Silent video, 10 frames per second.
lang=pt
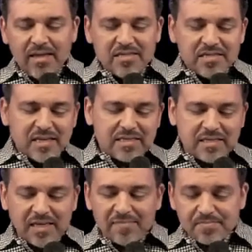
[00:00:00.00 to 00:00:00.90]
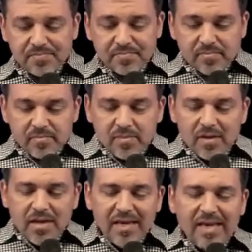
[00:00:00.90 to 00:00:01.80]
E diz assim:
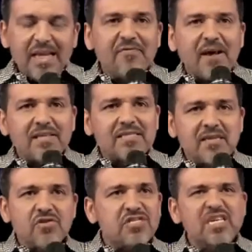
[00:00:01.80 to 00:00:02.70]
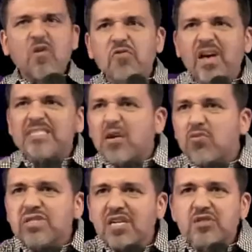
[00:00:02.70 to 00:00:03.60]
ele fala assim: Você não vê as
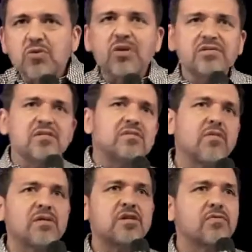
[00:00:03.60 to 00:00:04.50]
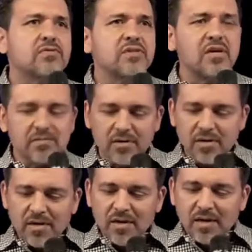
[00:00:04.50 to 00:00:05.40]
acusações que estão aí te acusando?
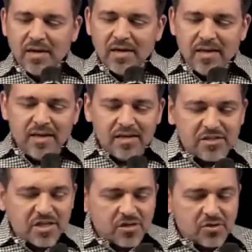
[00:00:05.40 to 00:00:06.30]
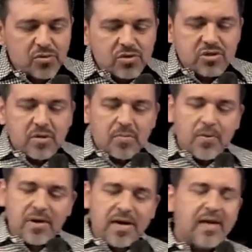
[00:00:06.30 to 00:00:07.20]
E Jesus,
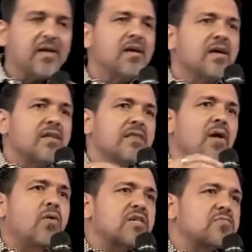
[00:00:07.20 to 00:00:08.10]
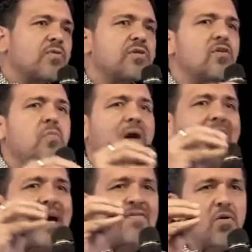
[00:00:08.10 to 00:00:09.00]
porém, não respondeu
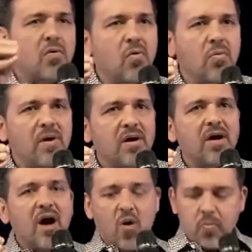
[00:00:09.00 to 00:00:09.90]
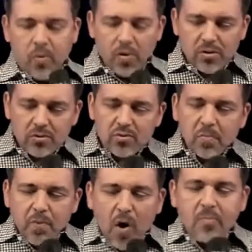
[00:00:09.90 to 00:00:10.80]
palavra alguma, ao ponto
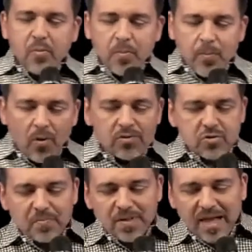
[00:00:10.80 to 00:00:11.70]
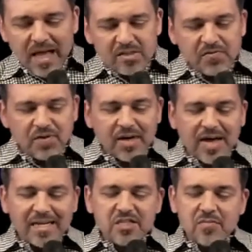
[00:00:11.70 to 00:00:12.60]
do próprio Pôncio Pilatos
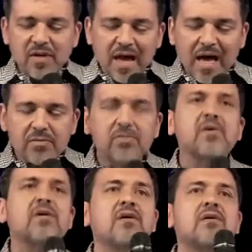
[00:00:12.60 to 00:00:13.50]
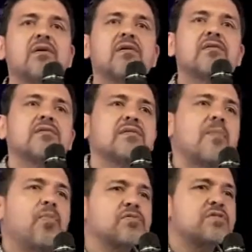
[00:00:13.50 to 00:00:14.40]
ficar admirado da